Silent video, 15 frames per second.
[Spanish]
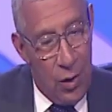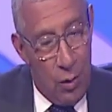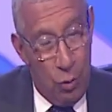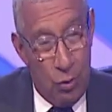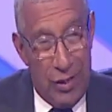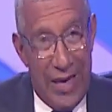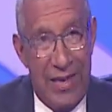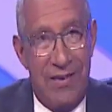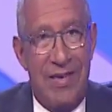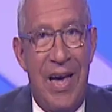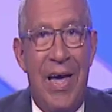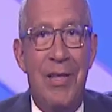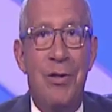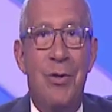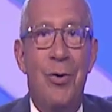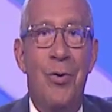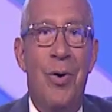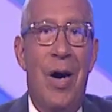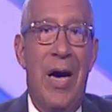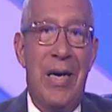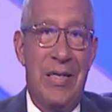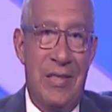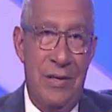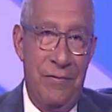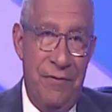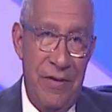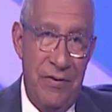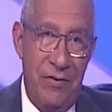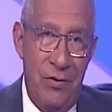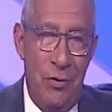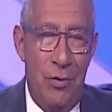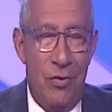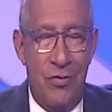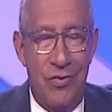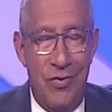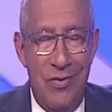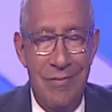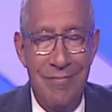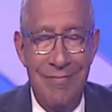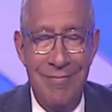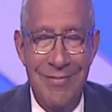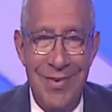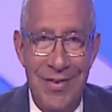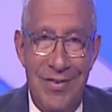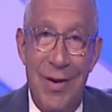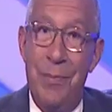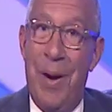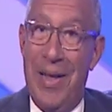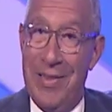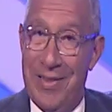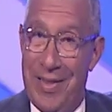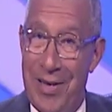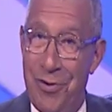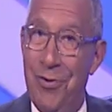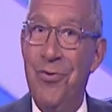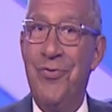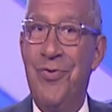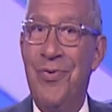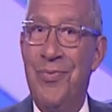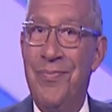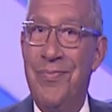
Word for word: utilizando artificios semánticos,